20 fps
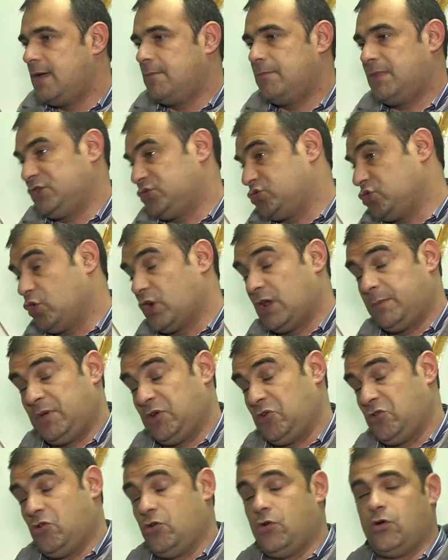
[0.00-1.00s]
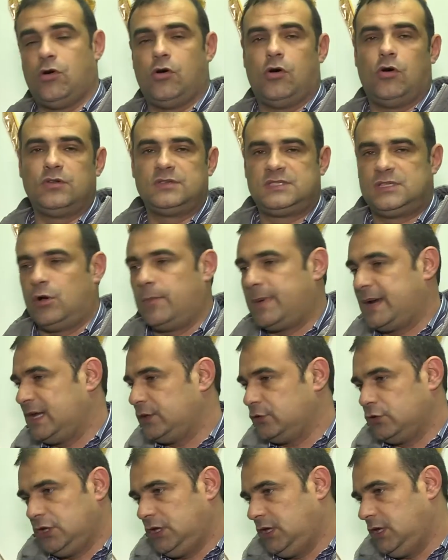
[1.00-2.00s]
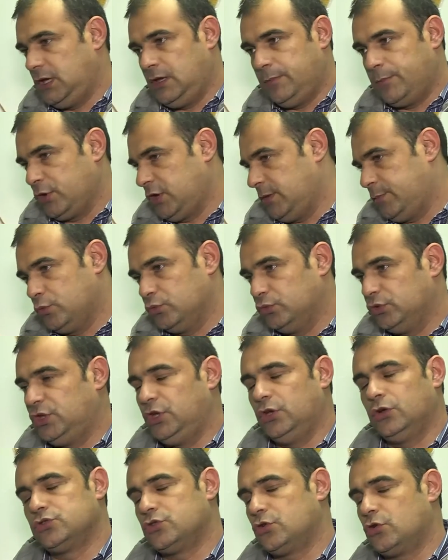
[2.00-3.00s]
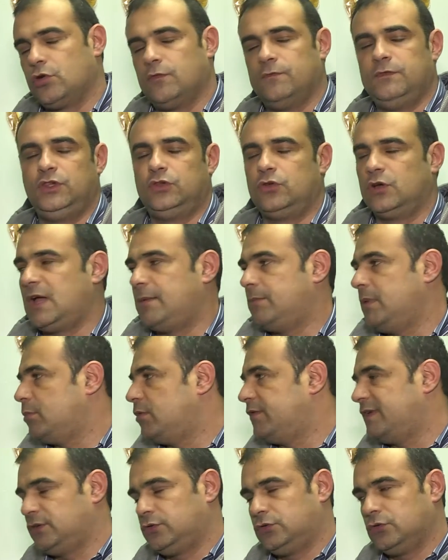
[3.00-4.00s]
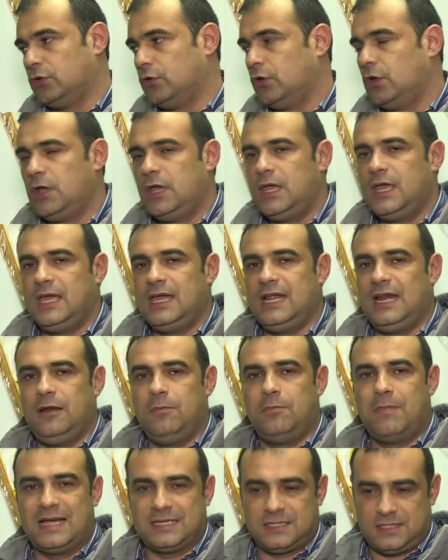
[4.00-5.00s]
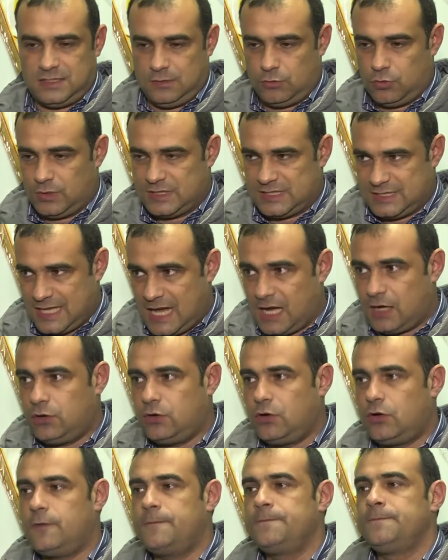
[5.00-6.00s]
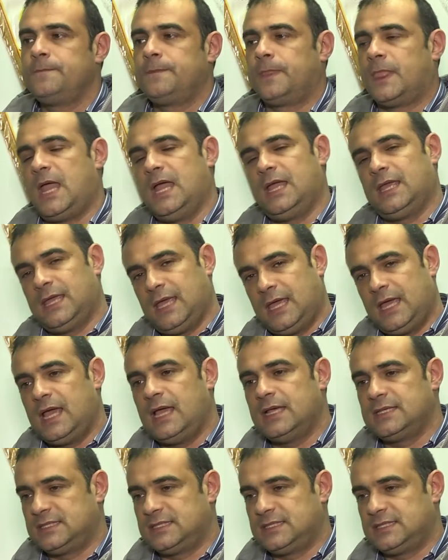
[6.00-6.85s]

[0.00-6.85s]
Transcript: maggiore, però stiamo parlando di pochi punti, io sono convinto che abbiamo fatto il massimo quest'anno e che